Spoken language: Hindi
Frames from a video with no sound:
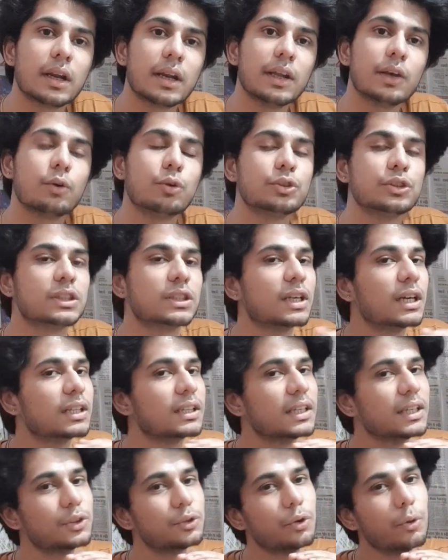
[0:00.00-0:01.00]
करने की कोशिश
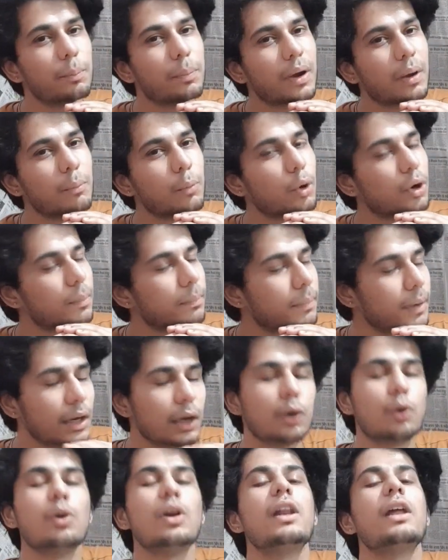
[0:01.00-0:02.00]
करते हैं तो वो प्रमोट
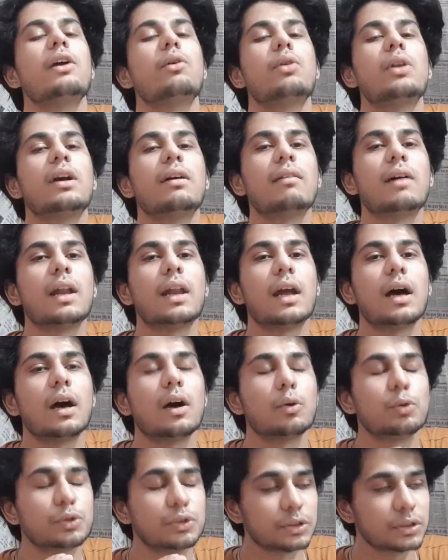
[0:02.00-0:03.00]
बिल्कुल नहीं होने वाला
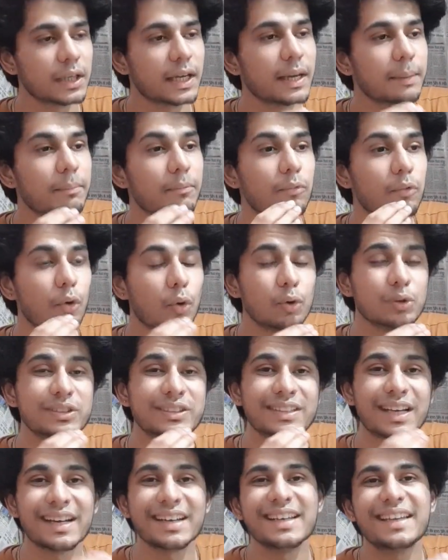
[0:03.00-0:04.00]
उससे वो
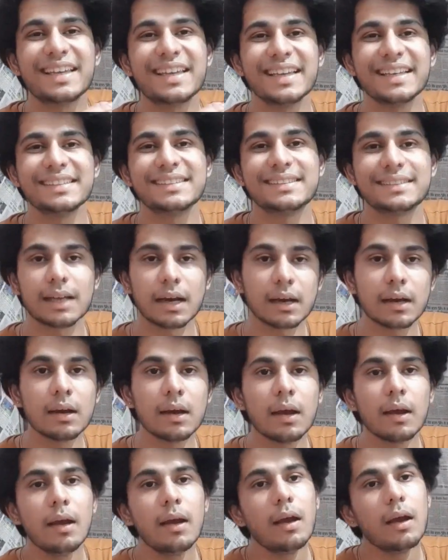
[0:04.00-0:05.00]
संग की संग
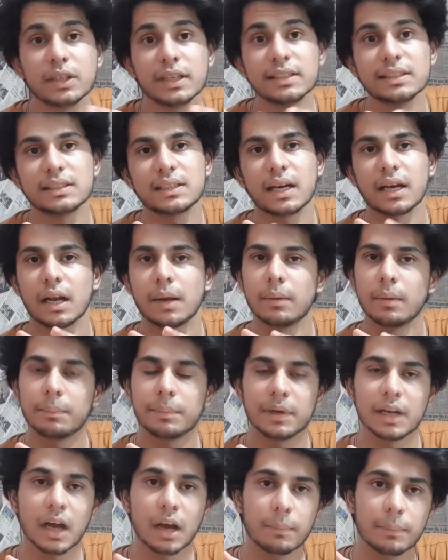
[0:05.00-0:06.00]
से इंस्टाग्राम
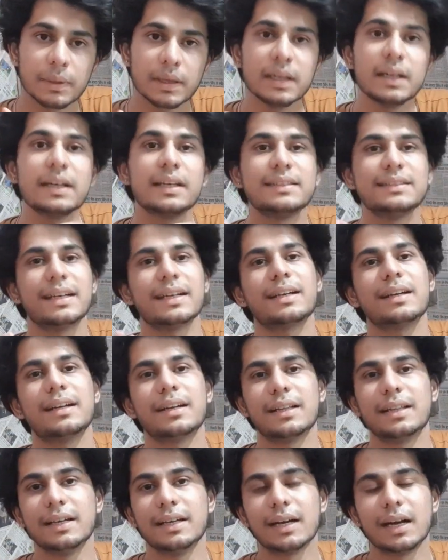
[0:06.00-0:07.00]
अपने आप ही रिजेक्ट
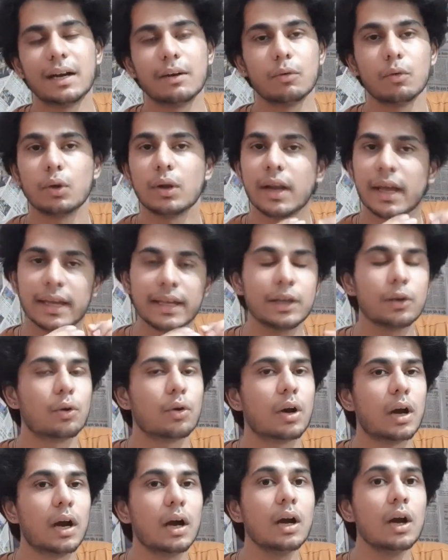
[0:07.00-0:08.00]
कर देगा वो नहीं
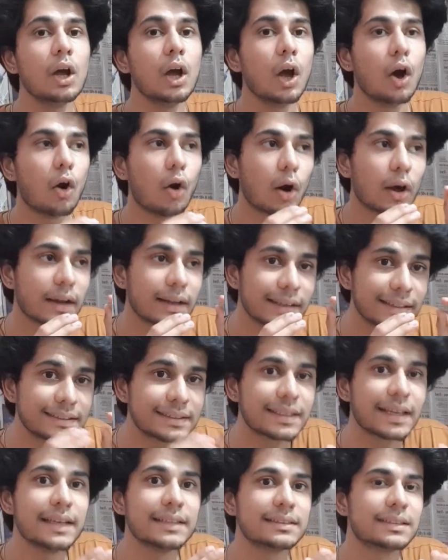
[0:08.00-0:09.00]
होगा और इस
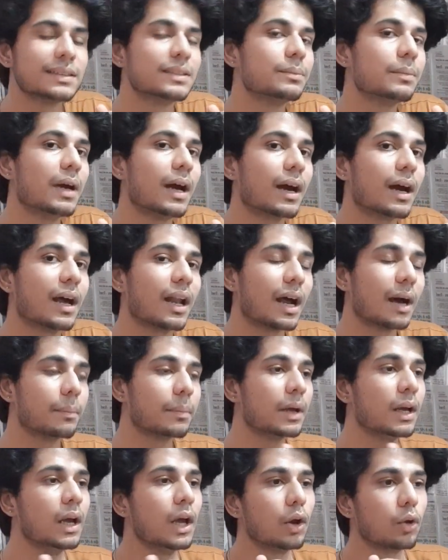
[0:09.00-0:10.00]
केसेस में अगर आप
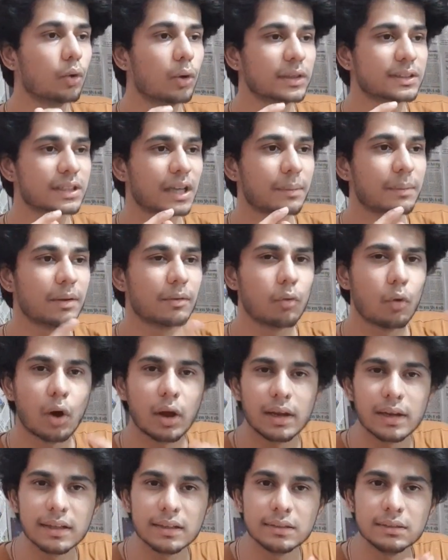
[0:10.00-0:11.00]
कोई सा भी
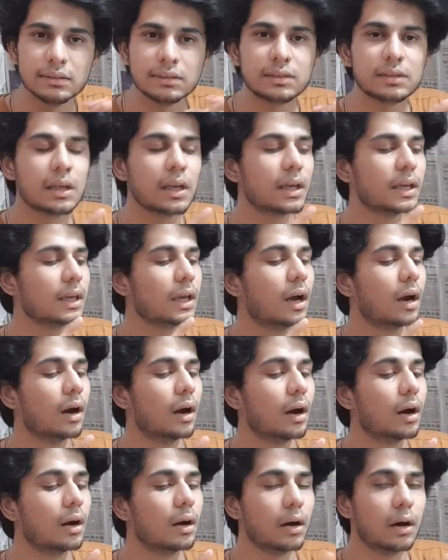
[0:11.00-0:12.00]
वॉयलेंस
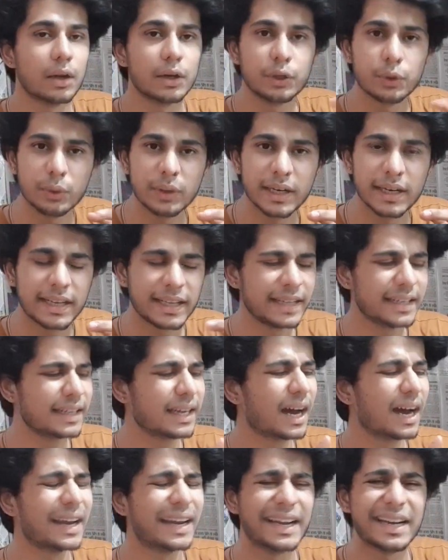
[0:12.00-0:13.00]
या न्यूडिटी
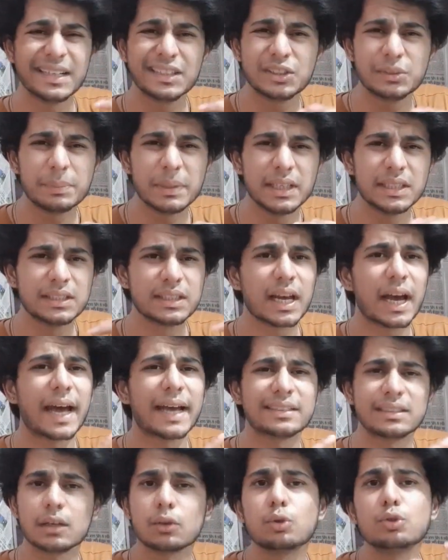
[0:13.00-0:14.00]
या हेट स्पीच या
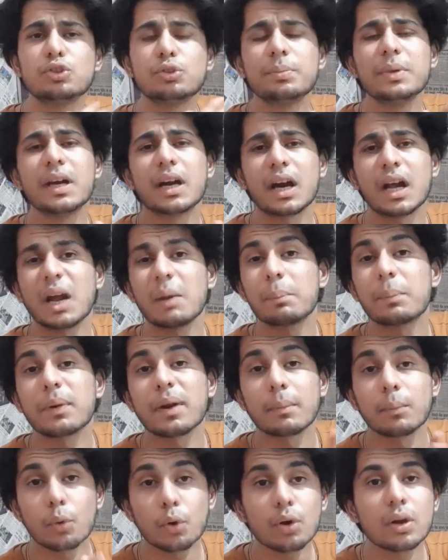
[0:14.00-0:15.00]
ऐसा कुछ भी अगर आप
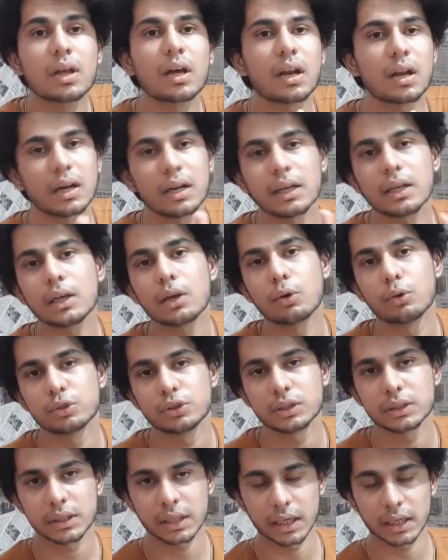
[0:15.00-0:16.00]
प्रमोट करने की
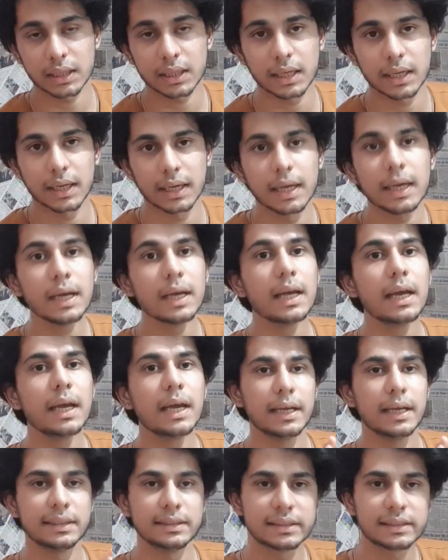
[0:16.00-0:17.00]
कोशिश करते हैं
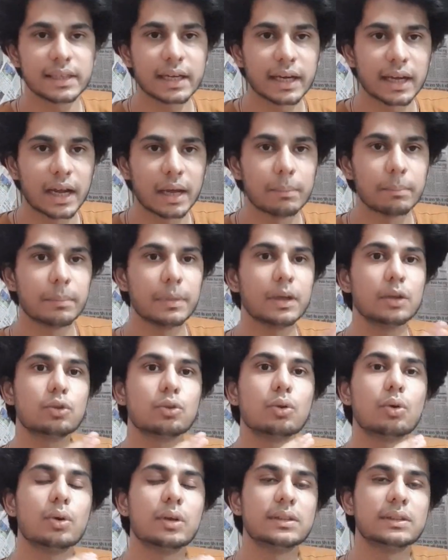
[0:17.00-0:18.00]
इंस्टाग्राम पे
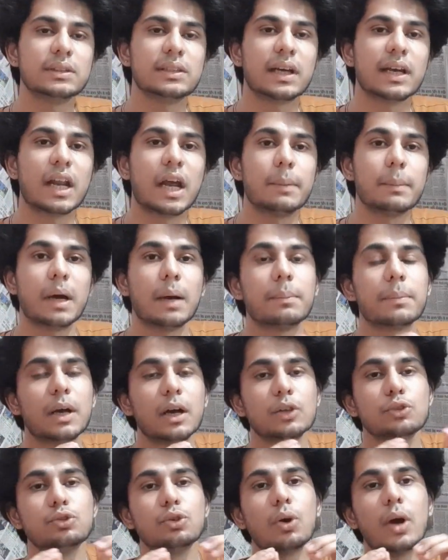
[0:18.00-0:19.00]
तो इंस्टाग्राम
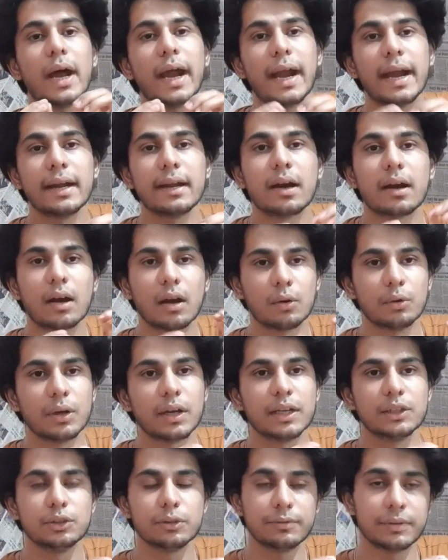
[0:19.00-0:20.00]
आपका जो ऐड अकाउंट
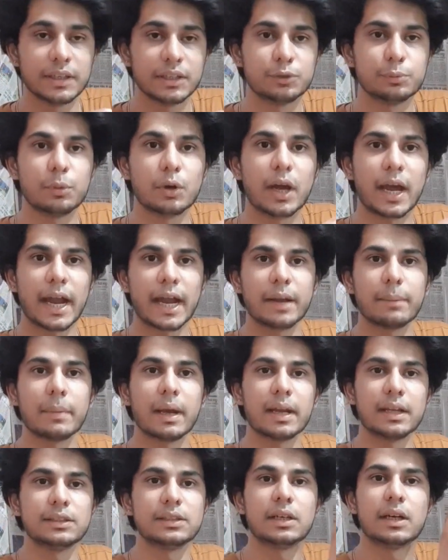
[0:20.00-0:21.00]
है जो फेसबुक ऐड
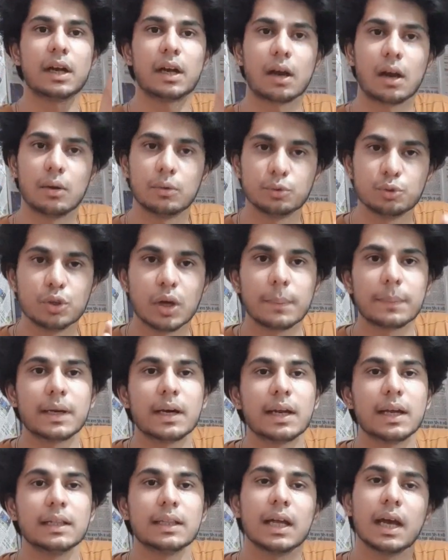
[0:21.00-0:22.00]
मैनेजर अकाउंट जो आपका
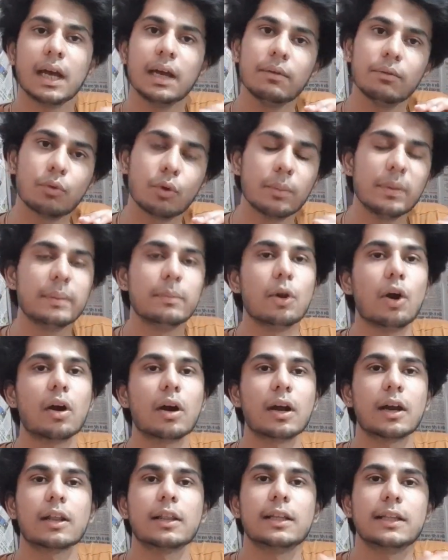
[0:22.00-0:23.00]
रहता है वो भी ब्लॉक
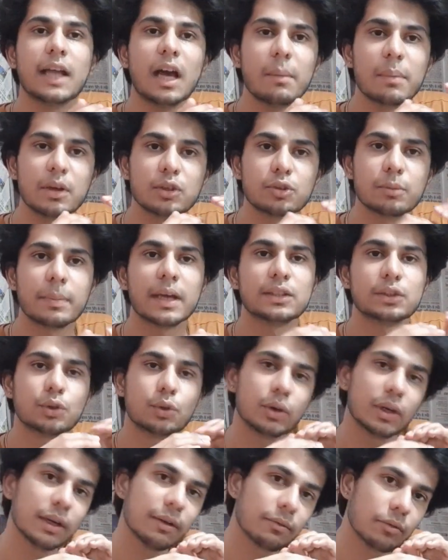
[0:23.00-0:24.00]
कर देता है आपके जो पैसे
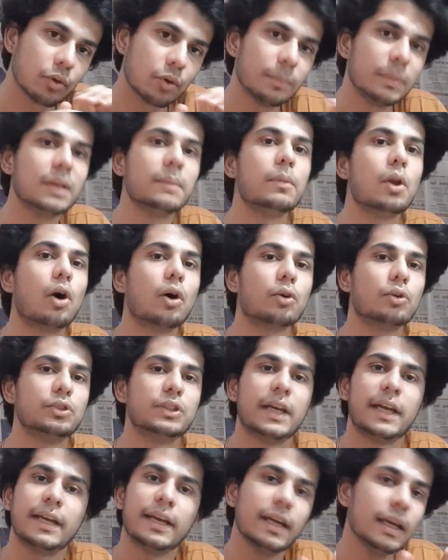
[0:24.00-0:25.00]
होंगे वो भी ब्लॉक हो
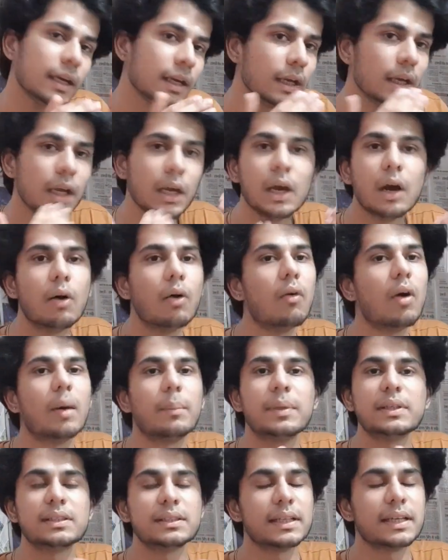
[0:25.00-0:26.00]
जाएंगे वो
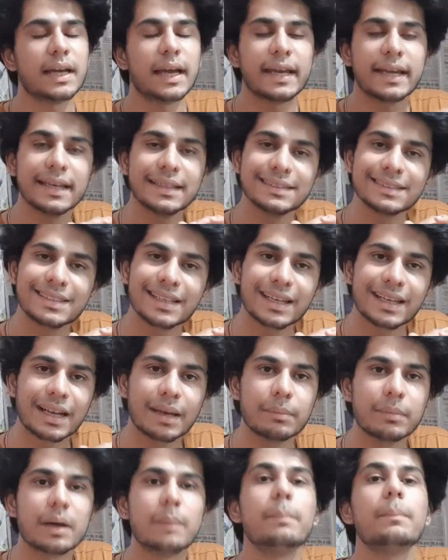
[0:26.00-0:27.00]
वापस नहीं आएंगे
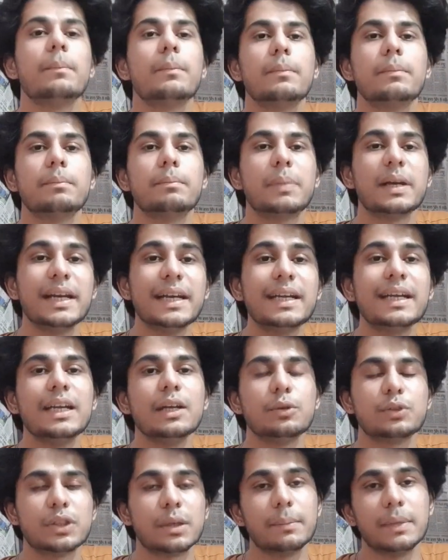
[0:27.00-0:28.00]
इंस्टाग्राम कम्प्लीटली
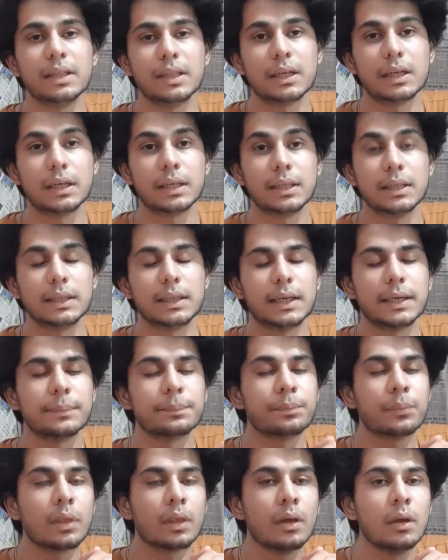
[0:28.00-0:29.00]
उसे बंद कर देता
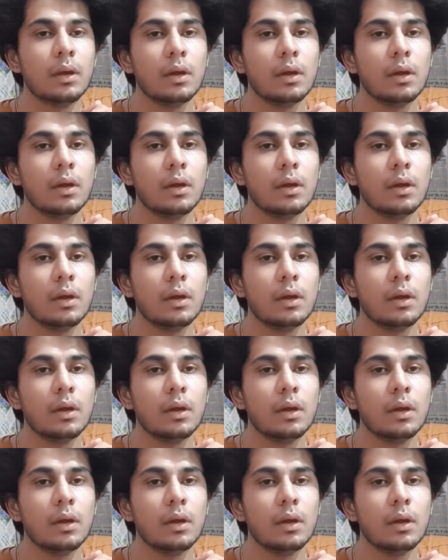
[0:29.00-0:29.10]
है